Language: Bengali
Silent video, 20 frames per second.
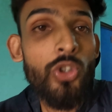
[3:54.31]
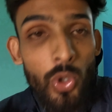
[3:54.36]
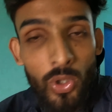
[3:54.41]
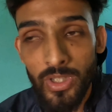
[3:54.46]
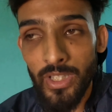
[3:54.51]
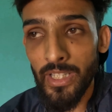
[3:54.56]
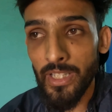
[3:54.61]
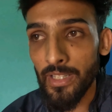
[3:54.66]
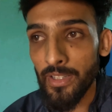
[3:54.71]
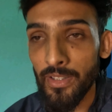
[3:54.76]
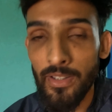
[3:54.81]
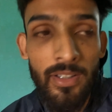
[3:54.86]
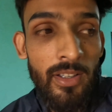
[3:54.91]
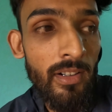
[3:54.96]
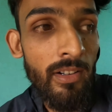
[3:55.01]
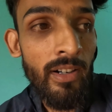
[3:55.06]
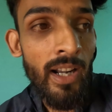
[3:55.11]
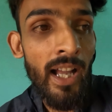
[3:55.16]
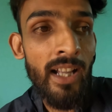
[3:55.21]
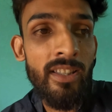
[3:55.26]
যদি
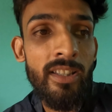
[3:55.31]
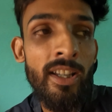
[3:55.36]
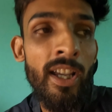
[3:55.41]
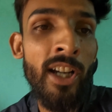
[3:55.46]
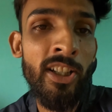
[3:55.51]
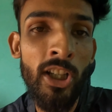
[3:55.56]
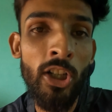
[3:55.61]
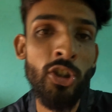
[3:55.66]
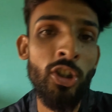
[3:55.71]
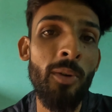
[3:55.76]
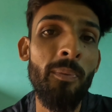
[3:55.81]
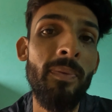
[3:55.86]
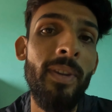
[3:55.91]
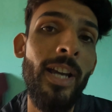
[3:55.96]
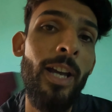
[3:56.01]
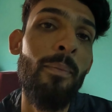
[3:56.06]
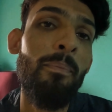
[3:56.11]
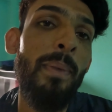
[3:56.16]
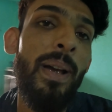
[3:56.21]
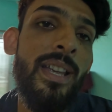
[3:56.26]
রাঁচি আসার সব
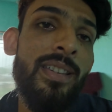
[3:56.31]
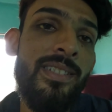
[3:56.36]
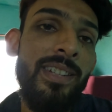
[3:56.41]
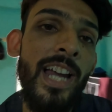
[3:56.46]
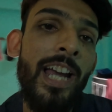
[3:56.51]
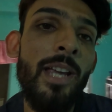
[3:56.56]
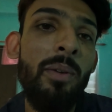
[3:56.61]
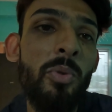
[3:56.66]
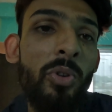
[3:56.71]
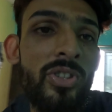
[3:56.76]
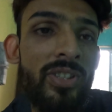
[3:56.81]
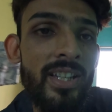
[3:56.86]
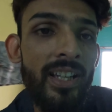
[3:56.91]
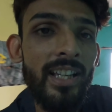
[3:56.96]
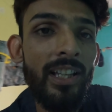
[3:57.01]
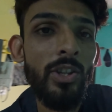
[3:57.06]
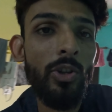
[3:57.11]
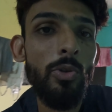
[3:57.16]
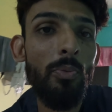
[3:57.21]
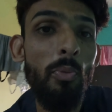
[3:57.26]
থেকে বেস্ট টাইম হচ্ছে
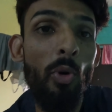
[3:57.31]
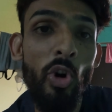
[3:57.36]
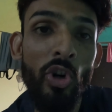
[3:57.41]
কিন্তু